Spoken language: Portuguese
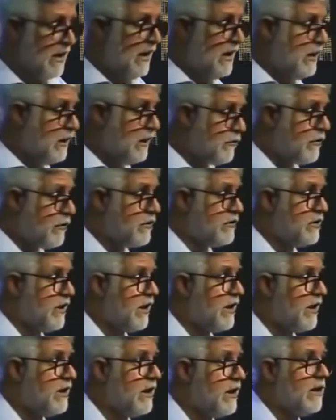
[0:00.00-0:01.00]
lhe
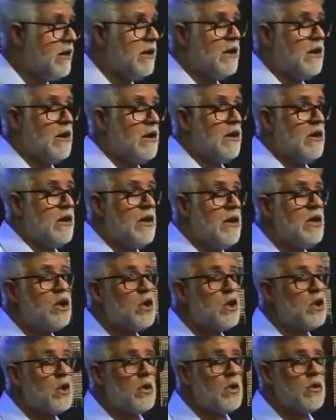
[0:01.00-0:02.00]
fizera e
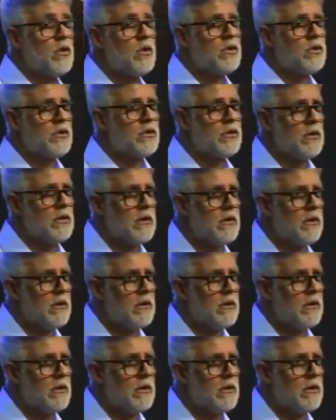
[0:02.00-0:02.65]
todos